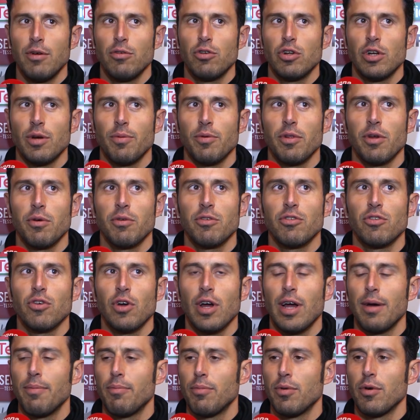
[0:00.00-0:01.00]
usciamo da questo
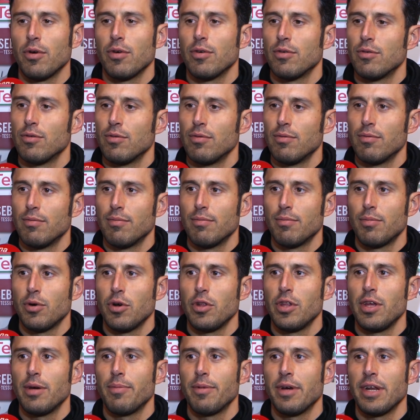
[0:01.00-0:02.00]
campo con un po'
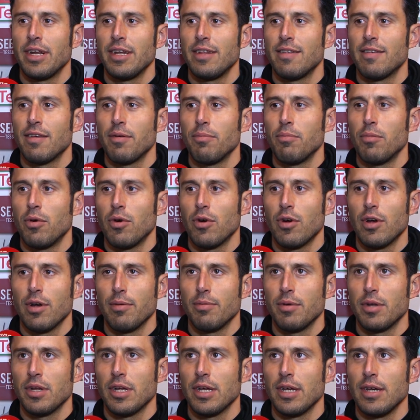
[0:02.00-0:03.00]
di amarezza in bocca
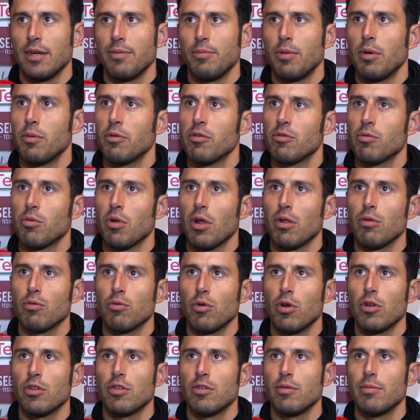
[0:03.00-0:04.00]
perché abbiamo disputato
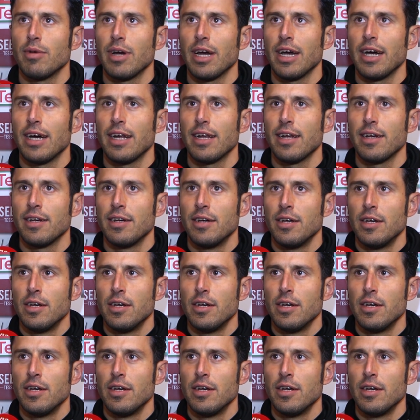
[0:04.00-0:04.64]
un'ottima gara,